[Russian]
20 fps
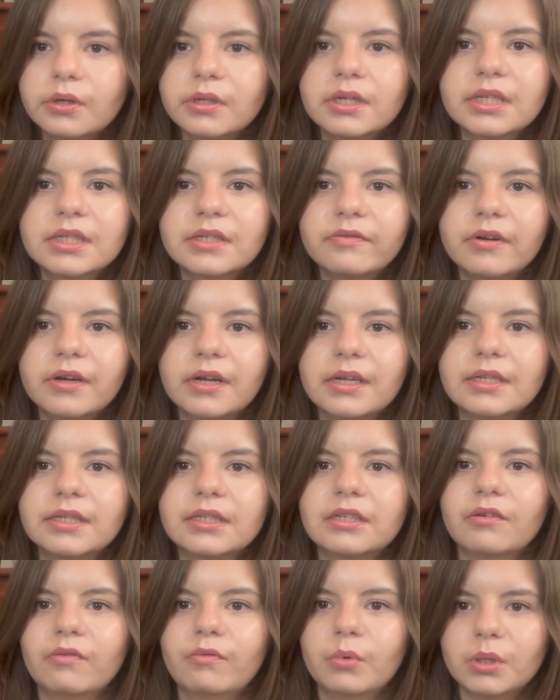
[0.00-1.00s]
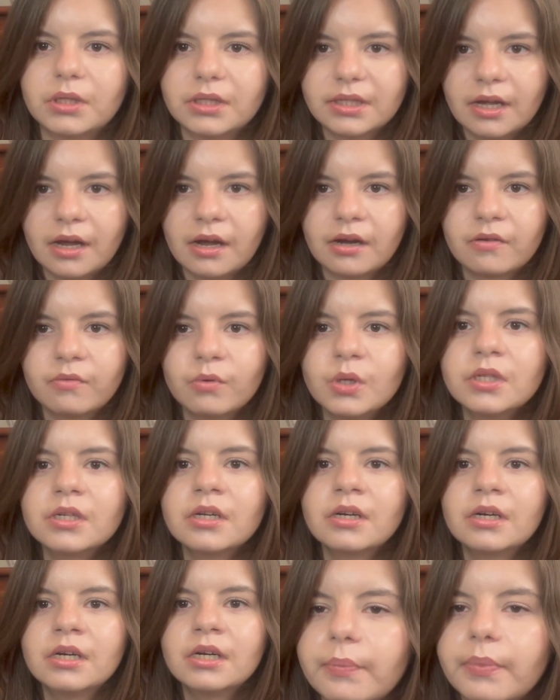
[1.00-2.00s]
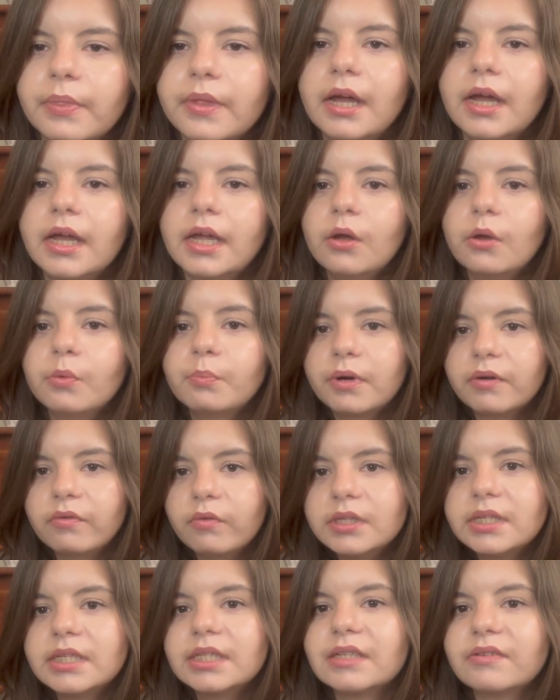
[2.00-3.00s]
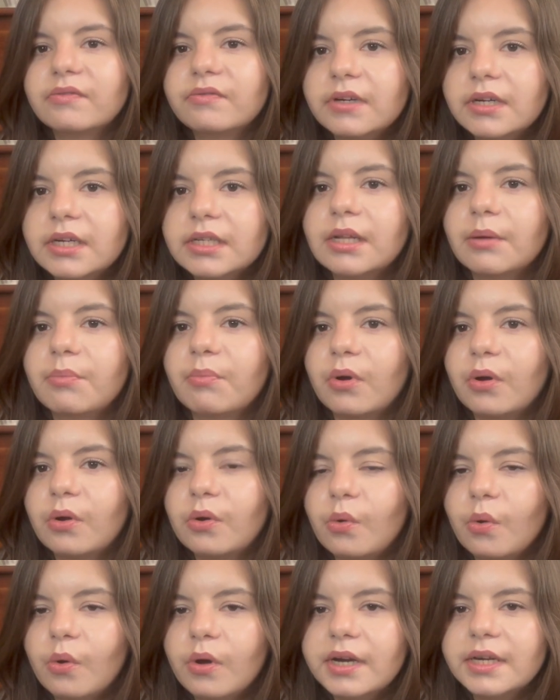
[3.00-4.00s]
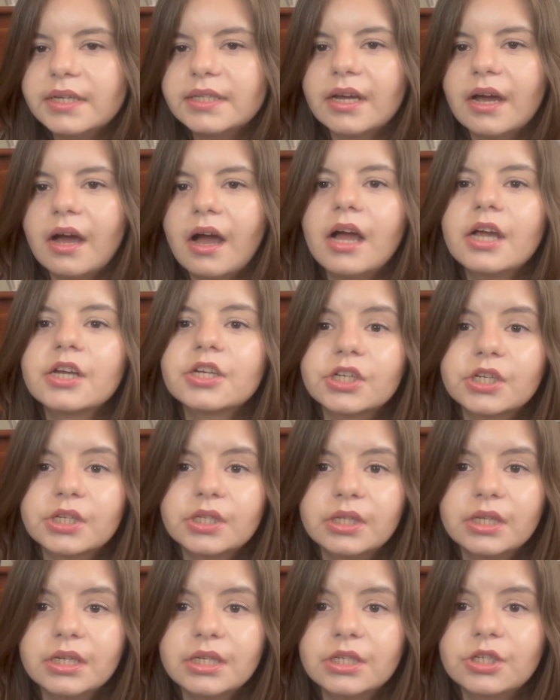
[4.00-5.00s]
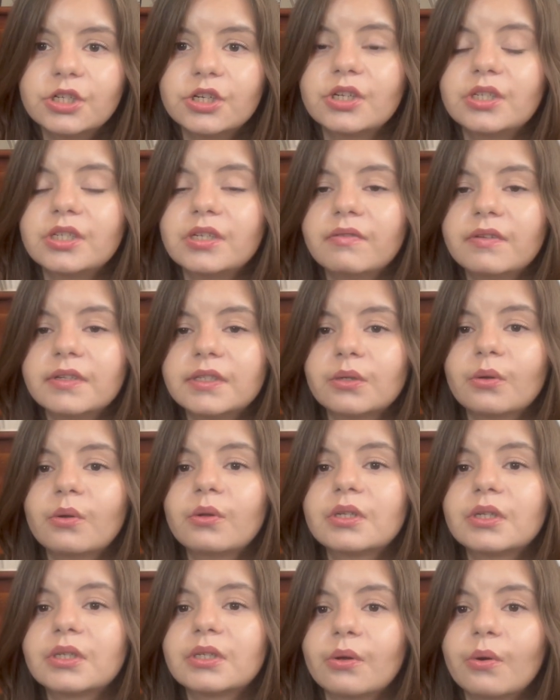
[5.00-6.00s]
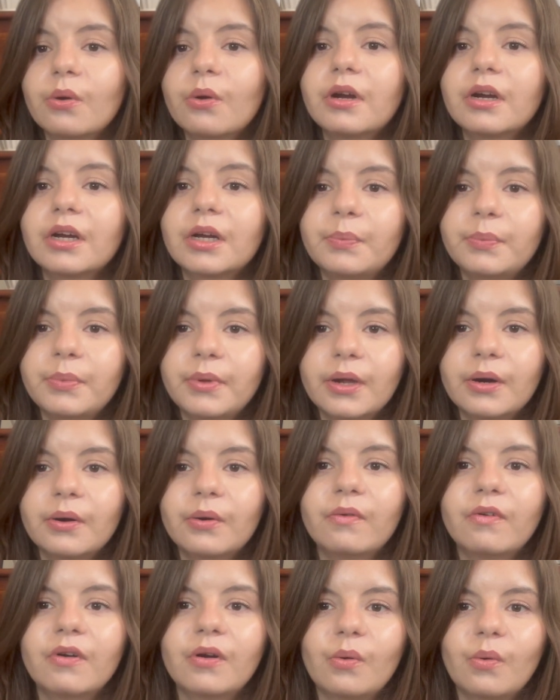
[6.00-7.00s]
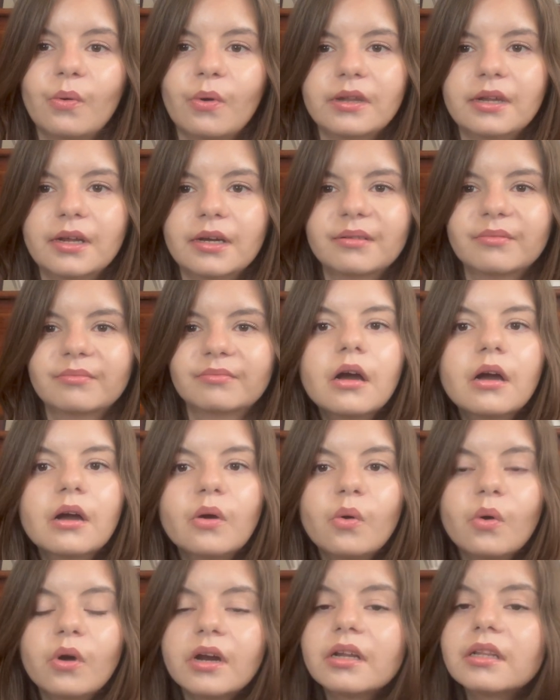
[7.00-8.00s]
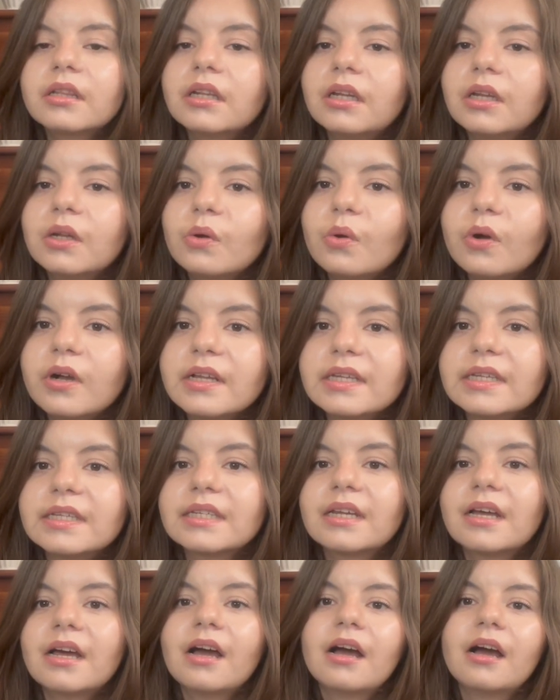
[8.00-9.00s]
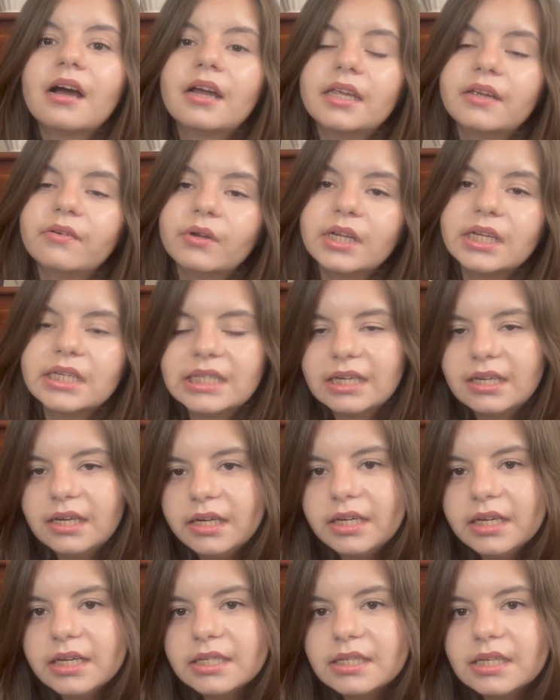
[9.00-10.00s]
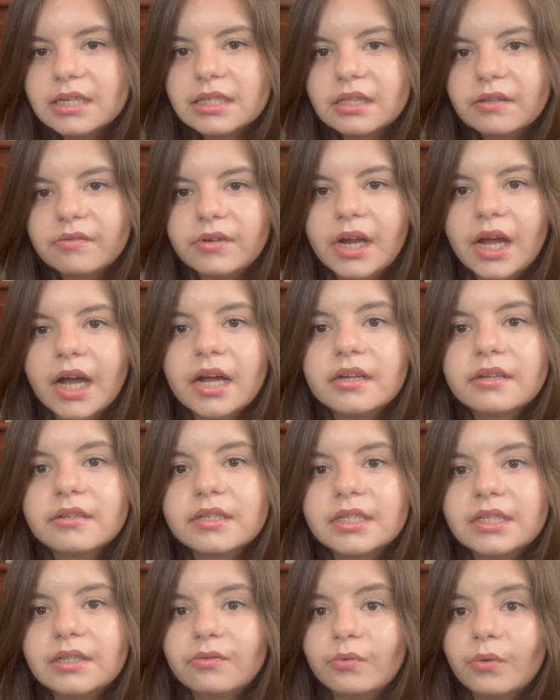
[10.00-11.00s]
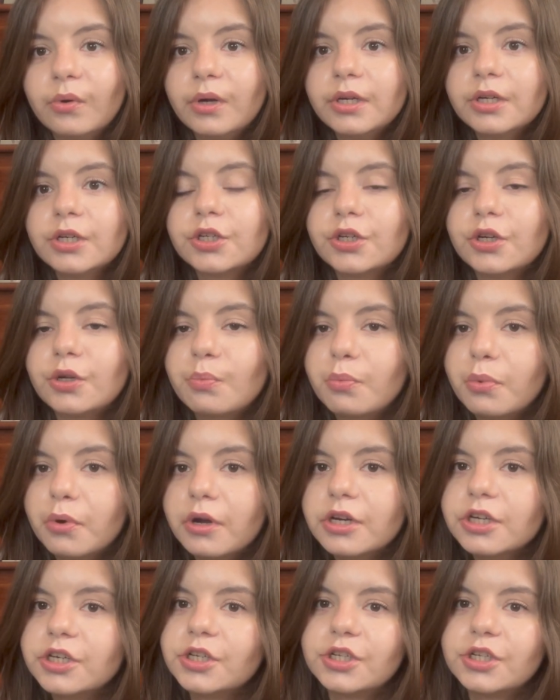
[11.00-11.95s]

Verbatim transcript: называется вот так вот, и он проводится в этом городе аж с 1941 года. Город Лукас его население составляет всего лишь чуть больше,